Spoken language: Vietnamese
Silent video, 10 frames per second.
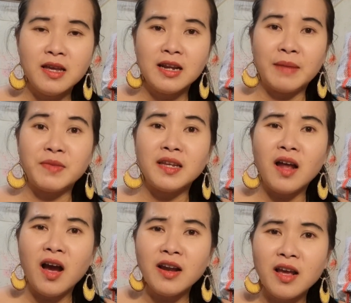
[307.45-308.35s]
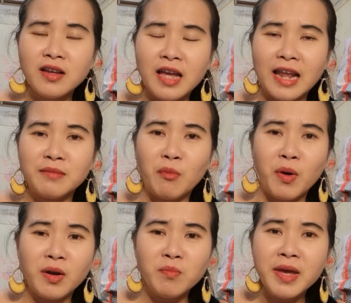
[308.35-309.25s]
làm chuyện đó đó anh bộ
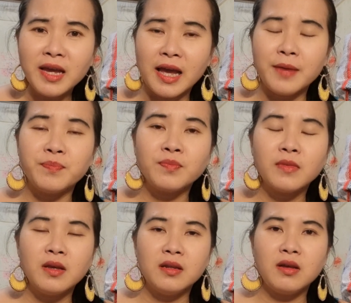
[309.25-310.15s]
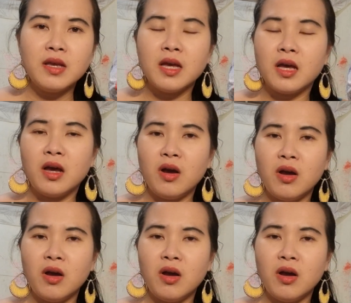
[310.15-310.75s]
anh không biết hả nói à,